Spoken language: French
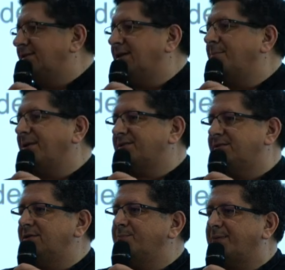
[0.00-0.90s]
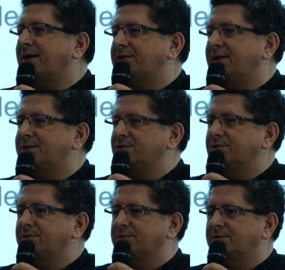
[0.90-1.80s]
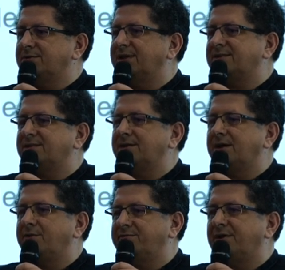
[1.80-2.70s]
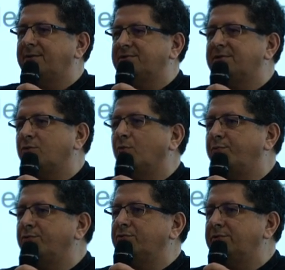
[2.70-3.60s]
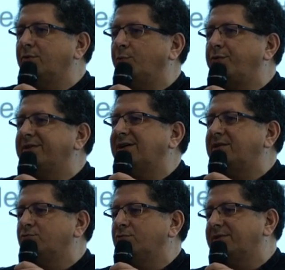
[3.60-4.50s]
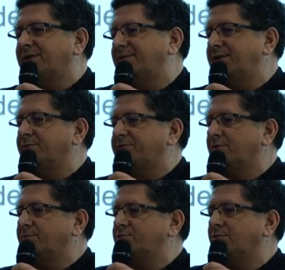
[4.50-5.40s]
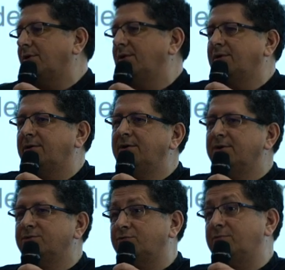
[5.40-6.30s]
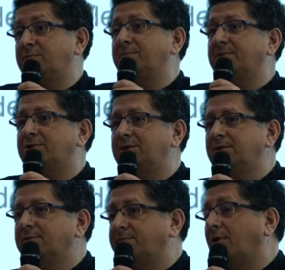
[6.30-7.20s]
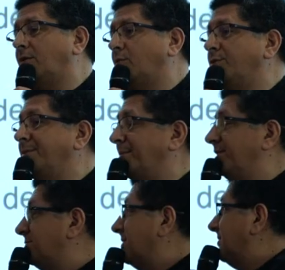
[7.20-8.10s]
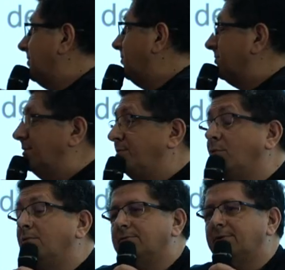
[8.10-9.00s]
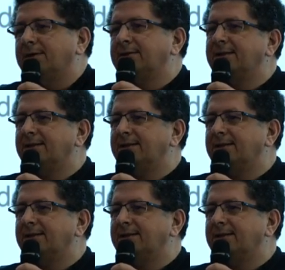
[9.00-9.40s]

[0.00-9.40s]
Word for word: c'est la partie partage euh, d'accès à une VM. C'est-à-dire qu'on peut, donner, on peut être à deux à travailler ensemble sur, un, sur une même machine, on peut même aller jusqu'à 50, hein, mais bon, voilà,